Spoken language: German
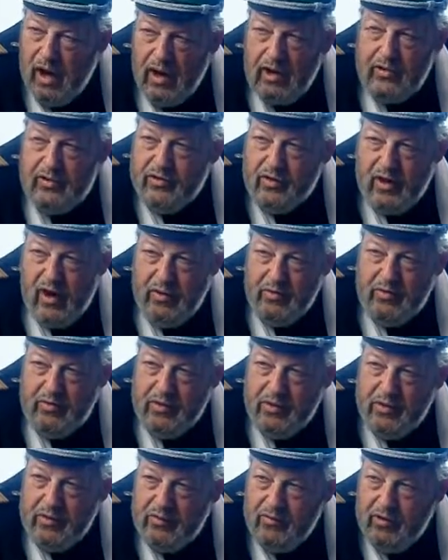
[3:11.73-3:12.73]
alles
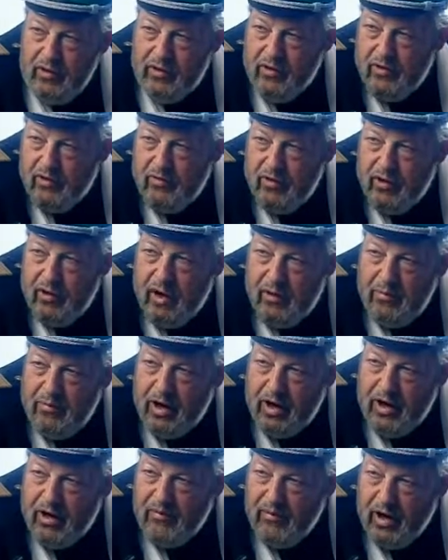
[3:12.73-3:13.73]
gehabt, was sie von einem
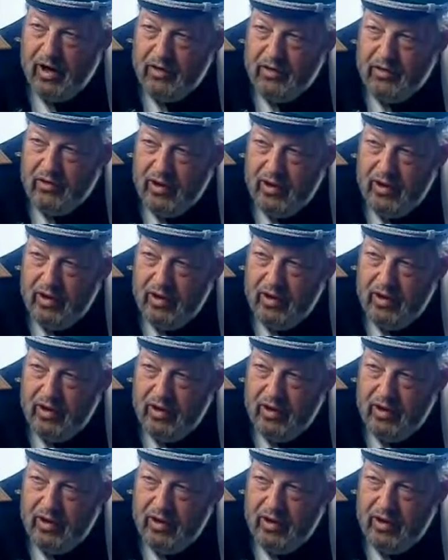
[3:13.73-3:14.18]
Mann erwarten